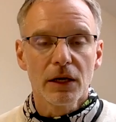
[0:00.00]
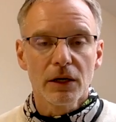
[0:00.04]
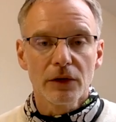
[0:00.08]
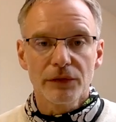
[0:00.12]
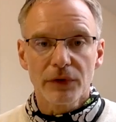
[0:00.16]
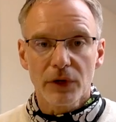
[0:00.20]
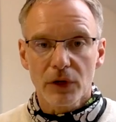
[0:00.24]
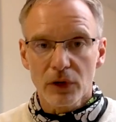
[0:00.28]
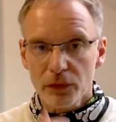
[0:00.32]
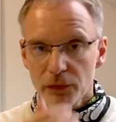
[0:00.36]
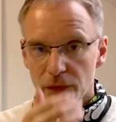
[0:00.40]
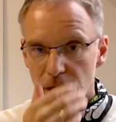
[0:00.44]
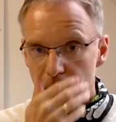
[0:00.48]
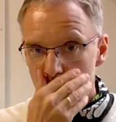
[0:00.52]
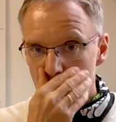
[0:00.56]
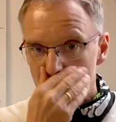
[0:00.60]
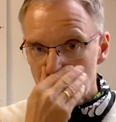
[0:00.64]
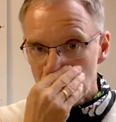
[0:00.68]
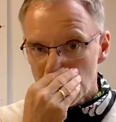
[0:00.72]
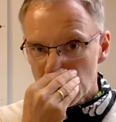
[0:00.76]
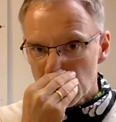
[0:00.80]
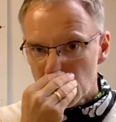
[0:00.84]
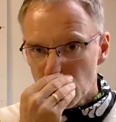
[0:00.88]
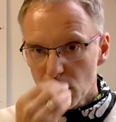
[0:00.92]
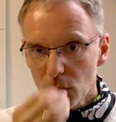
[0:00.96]

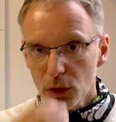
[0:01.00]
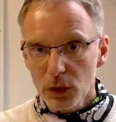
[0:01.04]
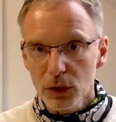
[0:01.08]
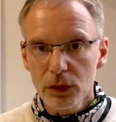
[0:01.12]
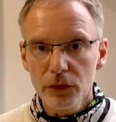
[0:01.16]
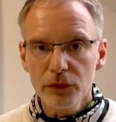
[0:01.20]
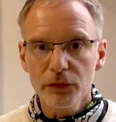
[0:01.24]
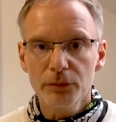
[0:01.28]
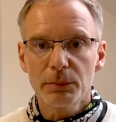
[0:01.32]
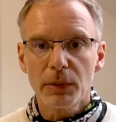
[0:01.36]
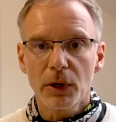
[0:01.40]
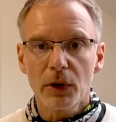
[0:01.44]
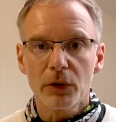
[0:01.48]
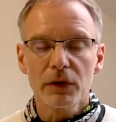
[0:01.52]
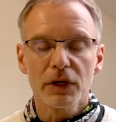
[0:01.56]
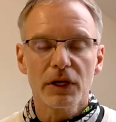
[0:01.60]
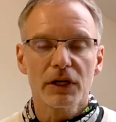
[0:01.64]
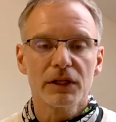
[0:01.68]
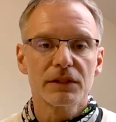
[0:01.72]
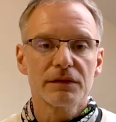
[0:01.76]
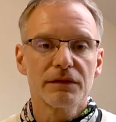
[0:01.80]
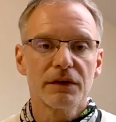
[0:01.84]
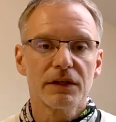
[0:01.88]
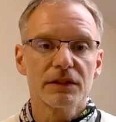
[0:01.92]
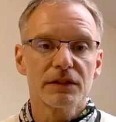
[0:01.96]
VW Golf,
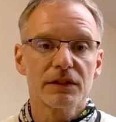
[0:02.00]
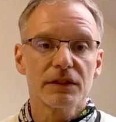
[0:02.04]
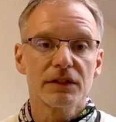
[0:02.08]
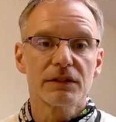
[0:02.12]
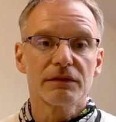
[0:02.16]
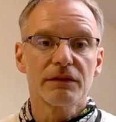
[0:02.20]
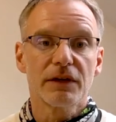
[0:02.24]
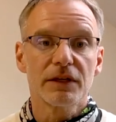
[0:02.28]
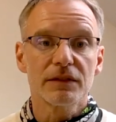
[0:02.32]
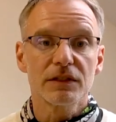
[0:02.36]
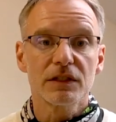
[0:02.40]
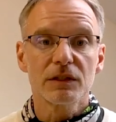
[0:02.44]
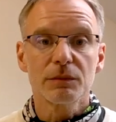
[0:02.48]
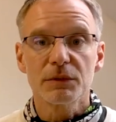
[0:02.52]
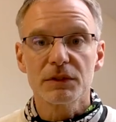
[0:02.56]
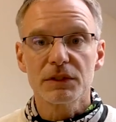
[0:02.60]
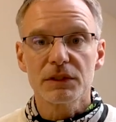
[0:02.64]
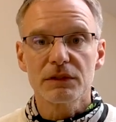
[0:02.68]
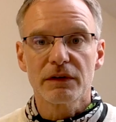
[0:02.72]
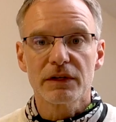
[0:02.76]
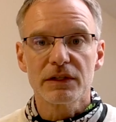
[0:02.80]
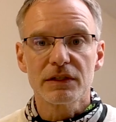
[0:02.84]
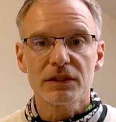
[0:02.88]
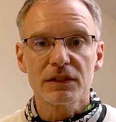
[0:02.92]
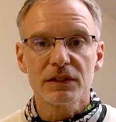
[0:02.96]
Baujahr 2020 bis
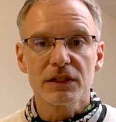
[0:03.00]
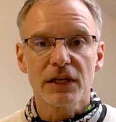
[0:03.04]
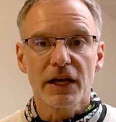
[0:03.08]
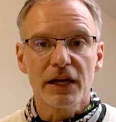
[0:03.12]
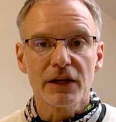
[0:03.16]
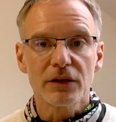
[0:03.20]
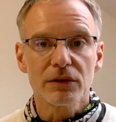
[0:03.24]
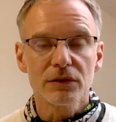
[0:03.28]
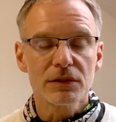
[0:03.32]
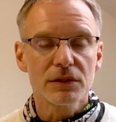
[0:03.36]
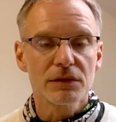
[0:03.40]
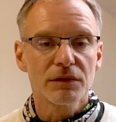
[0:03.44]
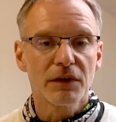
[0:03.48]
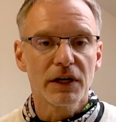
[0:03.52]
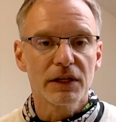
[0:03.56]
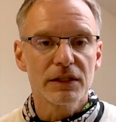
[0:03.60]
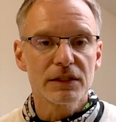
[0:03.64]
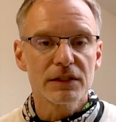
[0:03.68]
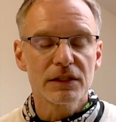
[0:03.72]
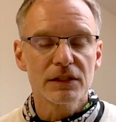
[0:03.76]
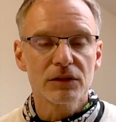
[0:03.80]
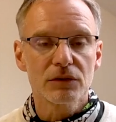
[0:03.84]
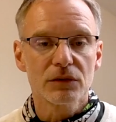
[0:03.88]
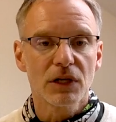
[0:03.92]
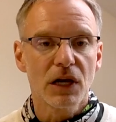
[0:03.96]

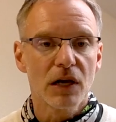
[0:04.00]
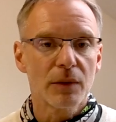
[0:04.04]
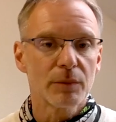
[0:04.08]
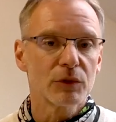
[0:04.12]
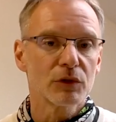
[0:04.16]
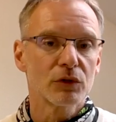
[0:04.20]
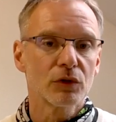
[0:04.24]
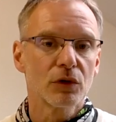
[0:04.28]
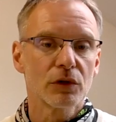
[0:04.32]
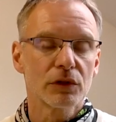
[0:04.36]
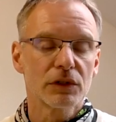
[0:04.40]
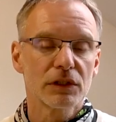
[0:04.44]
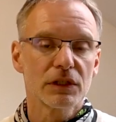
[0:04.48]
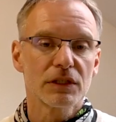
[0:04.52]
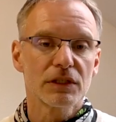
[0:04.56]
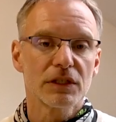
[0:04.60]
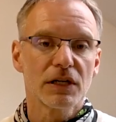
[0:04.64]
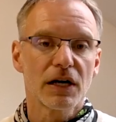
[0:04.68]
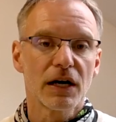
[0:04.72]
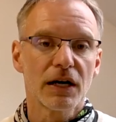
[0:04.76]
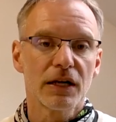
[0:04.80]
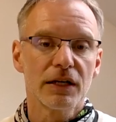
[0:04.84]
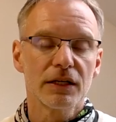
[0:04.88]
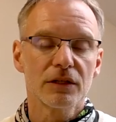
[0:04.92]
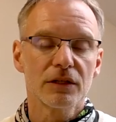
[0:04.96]
2021 und habe dort die Zahlen